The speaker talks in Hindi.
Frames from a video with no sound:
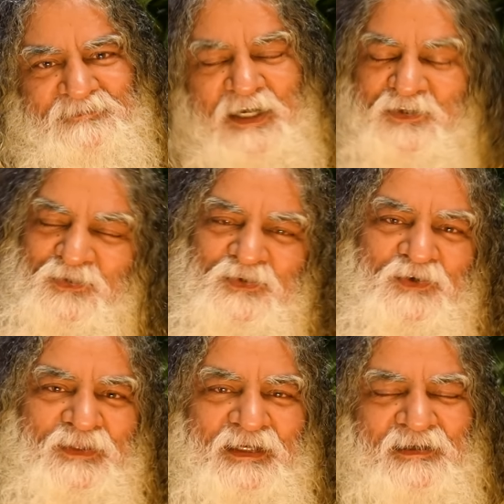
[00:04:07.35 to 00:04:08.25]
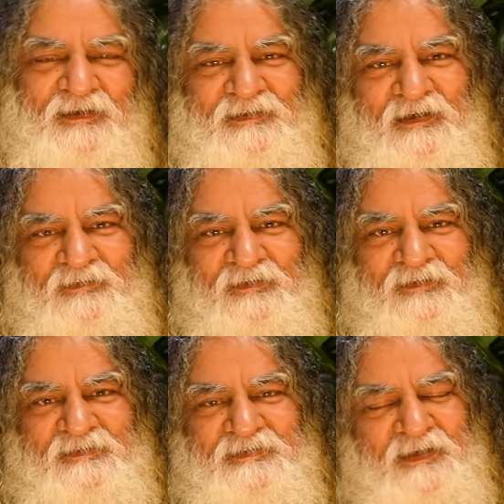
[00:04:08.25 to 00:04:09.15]
अर्जुन जो देखना चाहता
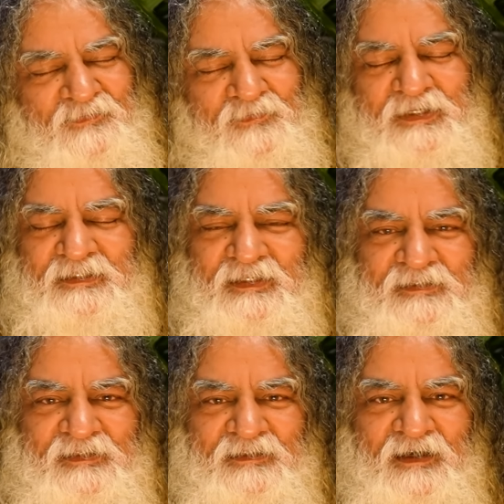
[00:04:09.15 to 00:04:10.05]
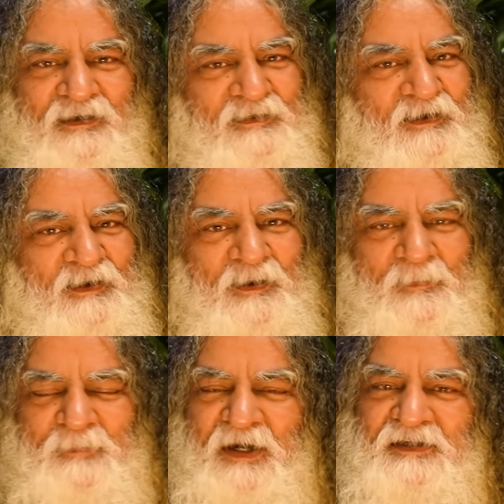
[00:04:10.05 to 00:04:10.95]
था सिर्फ वही देखता था
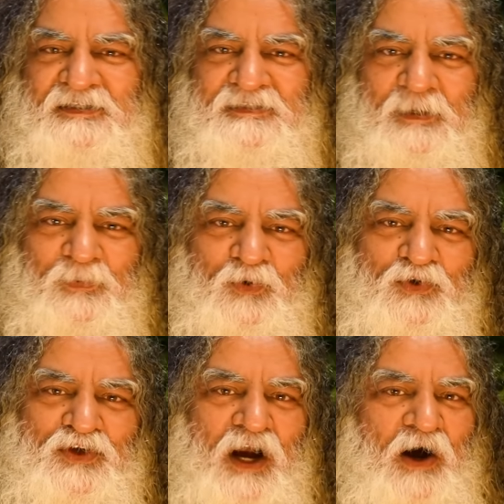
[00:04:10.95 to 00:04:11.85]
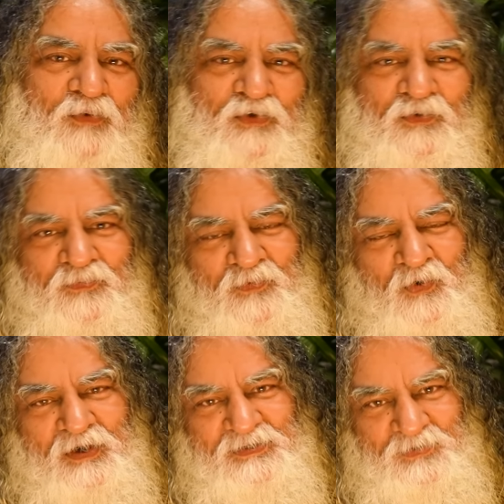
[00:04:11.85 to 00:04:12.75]
बाकी सब कुछ आउट ऑफ
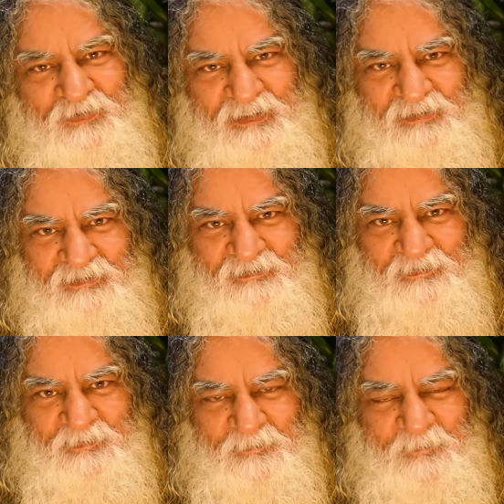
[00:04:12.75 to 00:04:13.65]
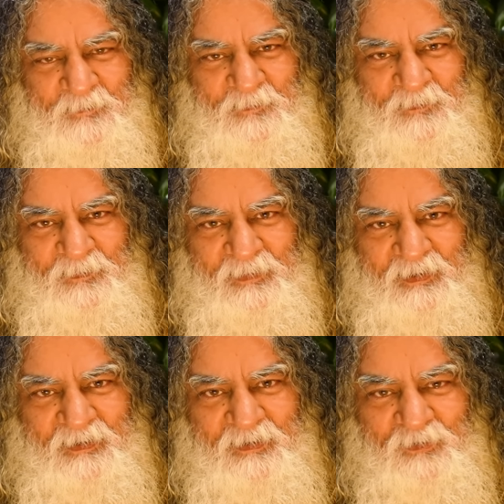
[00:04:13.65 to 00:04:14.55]
फोकस हो जाता था
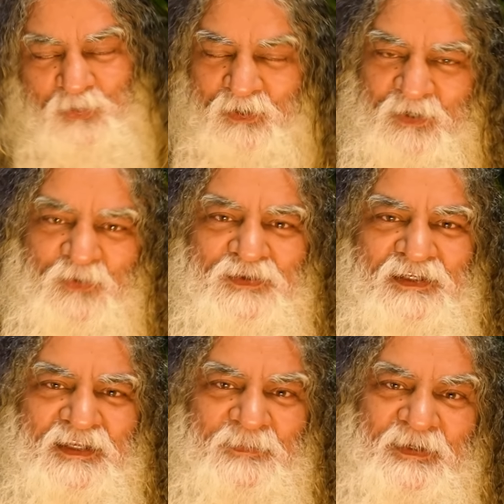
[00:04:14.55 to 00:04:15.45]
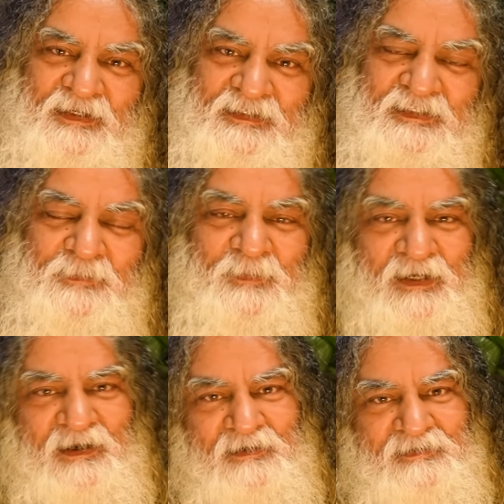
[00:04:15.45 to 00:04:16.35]
तो गरुड़ जी ने भी इसी
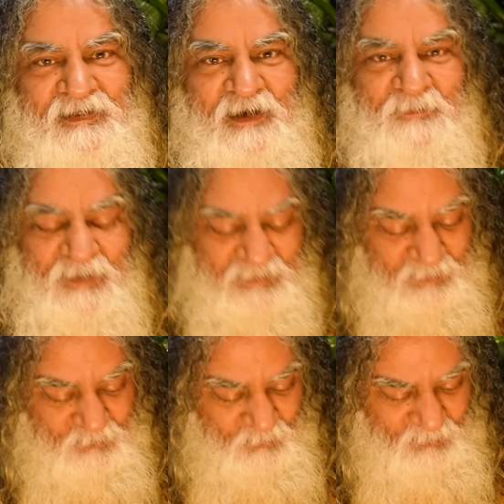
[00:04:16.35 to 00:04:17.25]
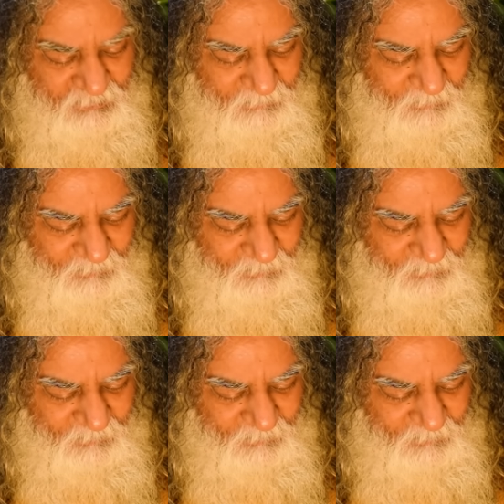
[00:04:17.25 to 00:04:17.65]
प्रकार से राम कथा सुनी